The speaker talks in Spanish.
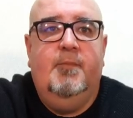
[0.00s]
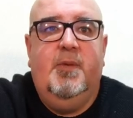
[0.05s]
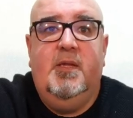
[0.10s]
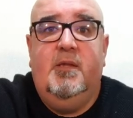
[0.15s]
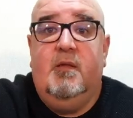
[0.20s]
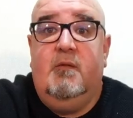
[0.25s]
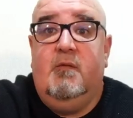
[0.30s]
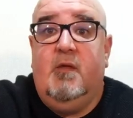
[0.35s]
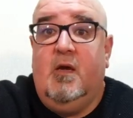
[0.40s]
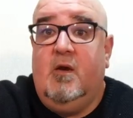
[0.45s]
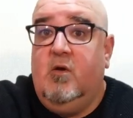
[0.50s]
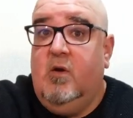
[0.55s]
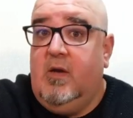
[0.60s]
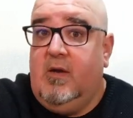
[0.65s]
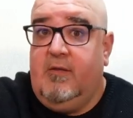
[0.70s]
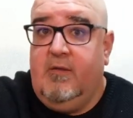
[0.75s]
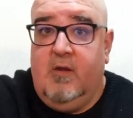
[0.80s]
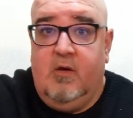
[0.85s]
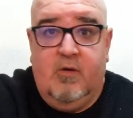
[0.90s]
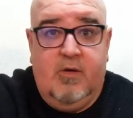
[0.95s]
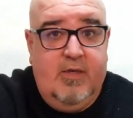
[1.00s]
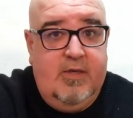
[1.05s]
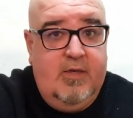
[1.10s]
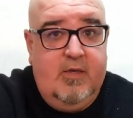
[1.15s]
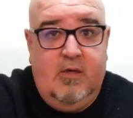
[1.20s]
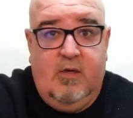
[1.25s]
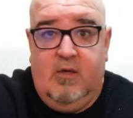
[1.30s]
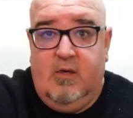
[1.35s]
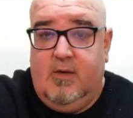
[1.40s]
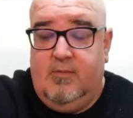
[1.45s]
25 eh,
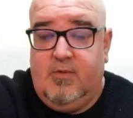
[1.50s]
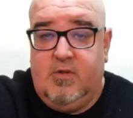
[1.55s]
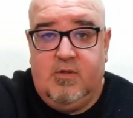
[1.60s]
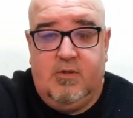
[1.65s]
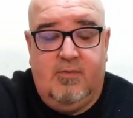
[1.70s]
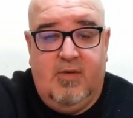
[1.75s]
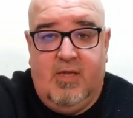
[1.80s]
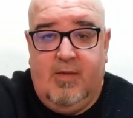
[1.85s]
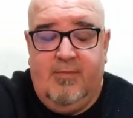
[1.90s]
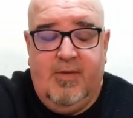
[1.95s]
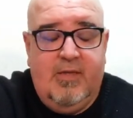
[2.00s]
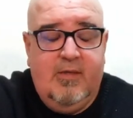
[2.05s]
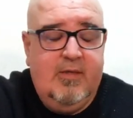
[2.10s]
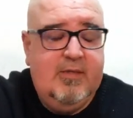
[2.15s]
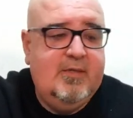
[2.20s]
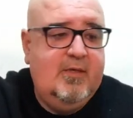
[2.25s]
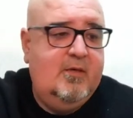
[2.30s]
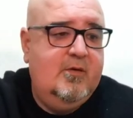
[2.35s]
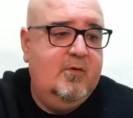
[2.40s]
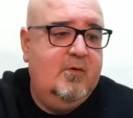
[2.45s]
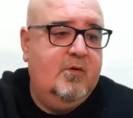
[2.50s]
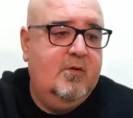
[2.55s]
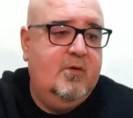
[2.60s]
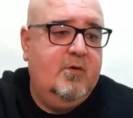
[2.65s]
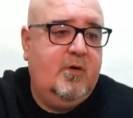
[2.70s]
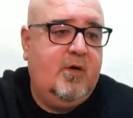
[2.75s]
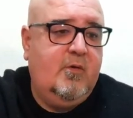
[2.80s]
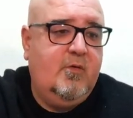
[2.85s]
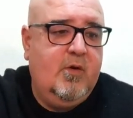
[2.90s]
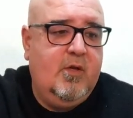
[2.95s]
lecciones aproximadamente, si
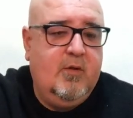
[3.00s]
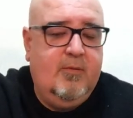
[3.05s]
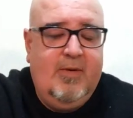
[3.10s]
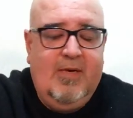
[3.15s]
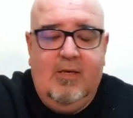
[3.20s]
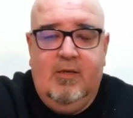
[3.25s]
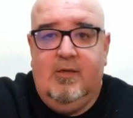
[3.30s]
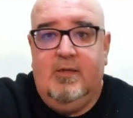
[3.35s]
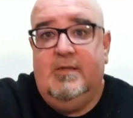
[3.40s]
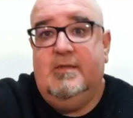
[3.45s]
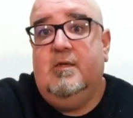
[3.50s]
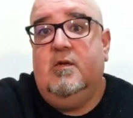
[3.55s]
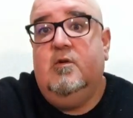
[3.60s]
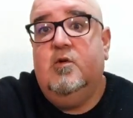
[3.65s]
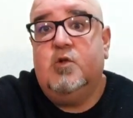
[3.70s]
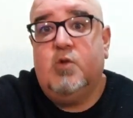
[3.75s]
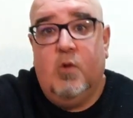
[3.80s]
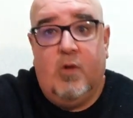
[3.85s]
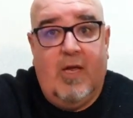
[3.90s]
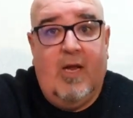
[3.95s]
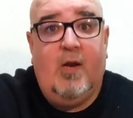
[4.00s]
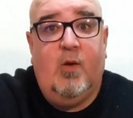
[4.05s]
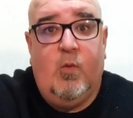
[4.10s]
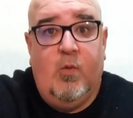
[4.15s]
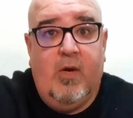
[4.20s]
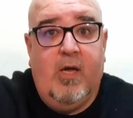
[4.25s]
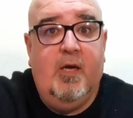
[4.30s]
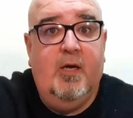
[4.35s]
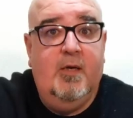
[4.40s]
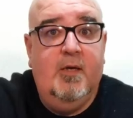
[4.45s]
no recuerdo mal, y si no surge
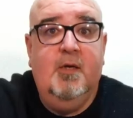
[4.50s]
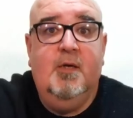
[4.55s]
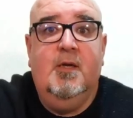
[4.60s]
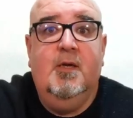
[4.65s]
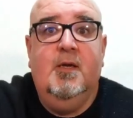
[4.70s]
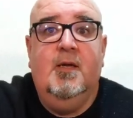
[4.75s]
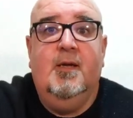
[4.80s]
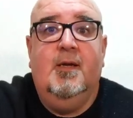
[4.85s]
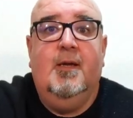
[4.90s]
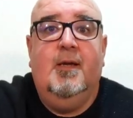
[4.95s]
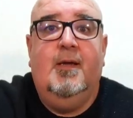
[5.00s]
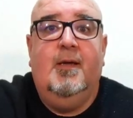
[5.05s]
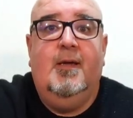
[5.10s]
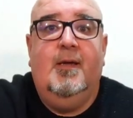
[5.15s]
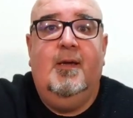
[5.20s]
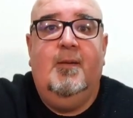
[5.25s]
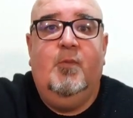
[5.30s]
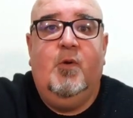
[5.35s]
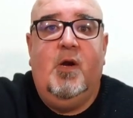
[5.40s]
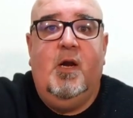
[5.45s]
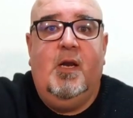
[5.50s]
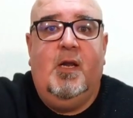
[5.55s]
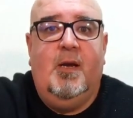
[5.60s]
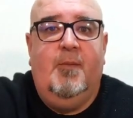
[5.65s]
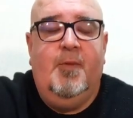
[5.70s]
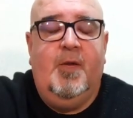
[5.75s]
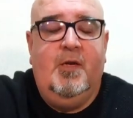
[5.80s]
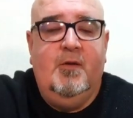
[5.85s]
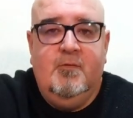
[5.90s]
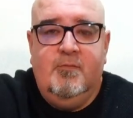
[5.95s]
alguna eh, por el
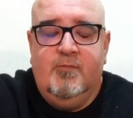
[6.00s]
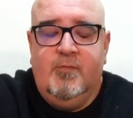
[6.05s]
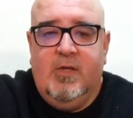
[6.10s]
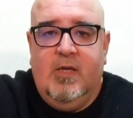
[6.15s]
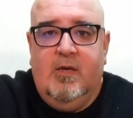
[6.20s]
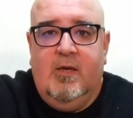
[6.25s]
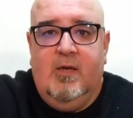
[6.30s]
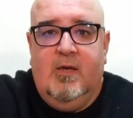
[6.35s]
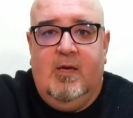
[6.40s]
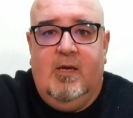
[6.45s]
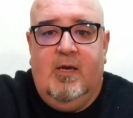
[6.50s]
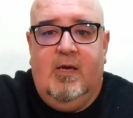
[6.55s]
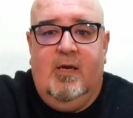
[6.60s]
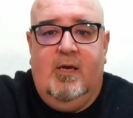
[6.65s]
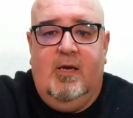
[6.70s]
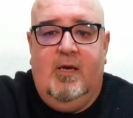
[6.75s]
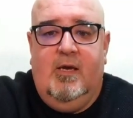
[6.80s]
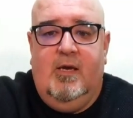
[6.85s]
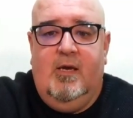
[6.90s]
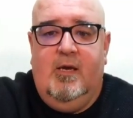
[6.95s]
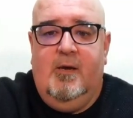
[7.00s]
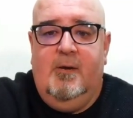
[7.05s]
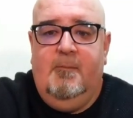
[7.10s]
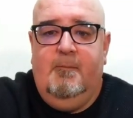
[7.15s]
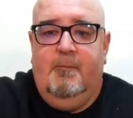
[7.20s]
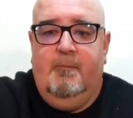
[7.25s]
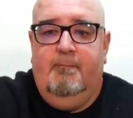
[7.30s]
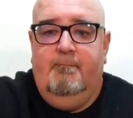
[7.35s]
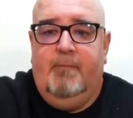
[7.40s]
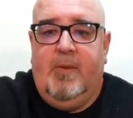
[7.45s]
camino.
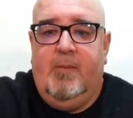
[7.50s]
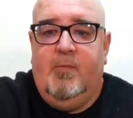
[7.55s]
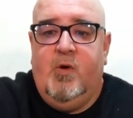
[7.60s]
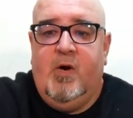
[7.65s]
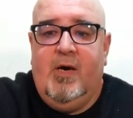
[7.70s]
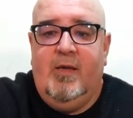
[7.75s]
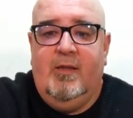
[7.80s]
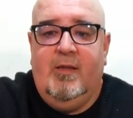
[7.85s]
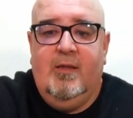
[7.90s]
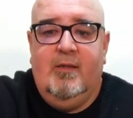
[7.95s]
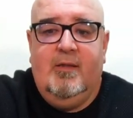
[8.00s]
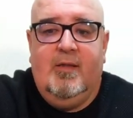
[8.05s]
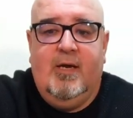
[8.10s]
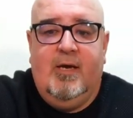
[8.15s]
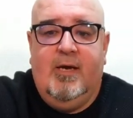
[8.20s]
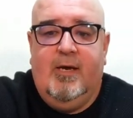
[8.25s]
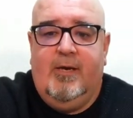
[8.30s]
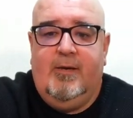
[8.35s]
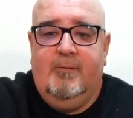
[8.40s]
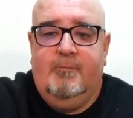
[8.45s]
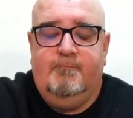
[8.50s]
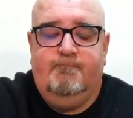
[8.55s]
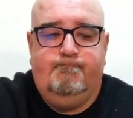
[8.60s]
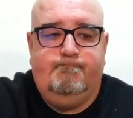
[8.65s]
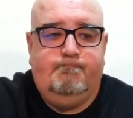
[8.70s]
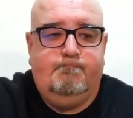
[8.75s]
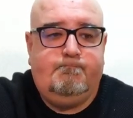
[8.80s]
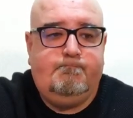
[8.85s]
vamos a intentar